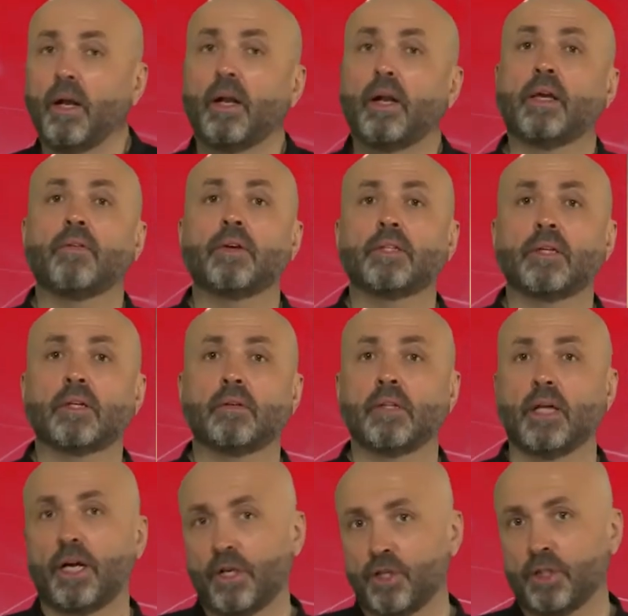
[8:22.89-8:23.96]

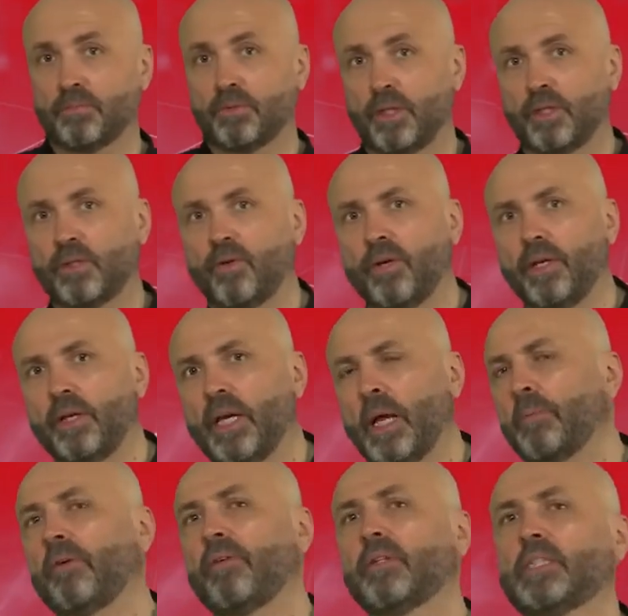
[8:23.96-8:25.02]
Ликвидировал режим директории и
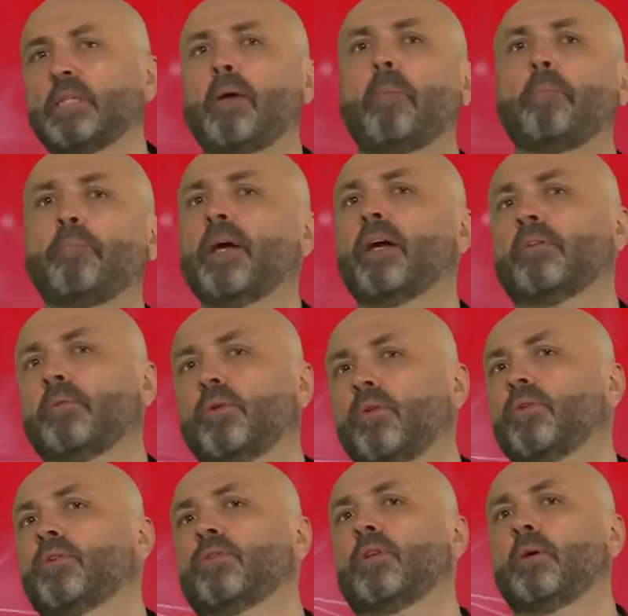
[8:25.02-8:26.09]
объявил себя первым
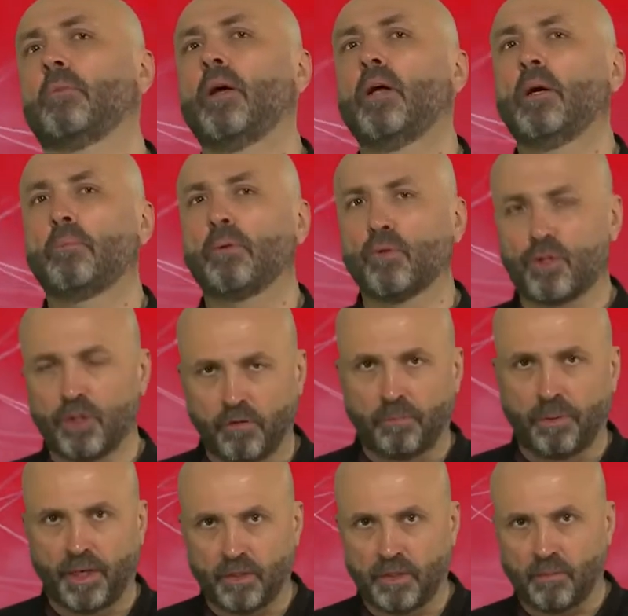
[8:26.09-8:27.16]
консулом,
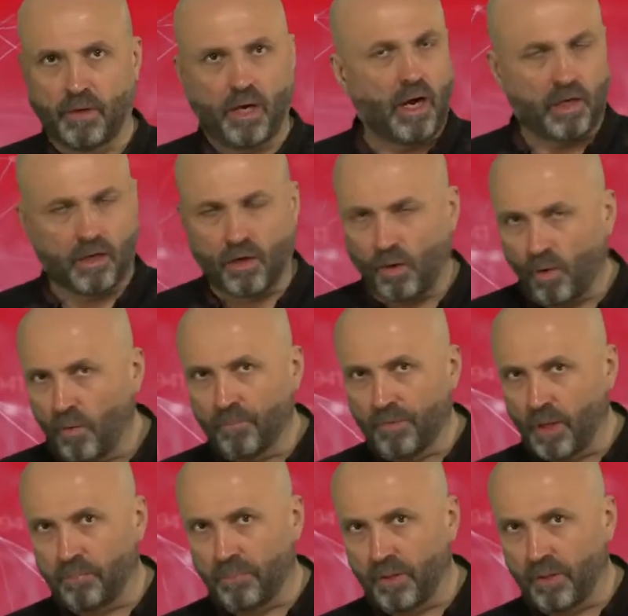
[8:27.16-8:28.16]
получив при этом огромные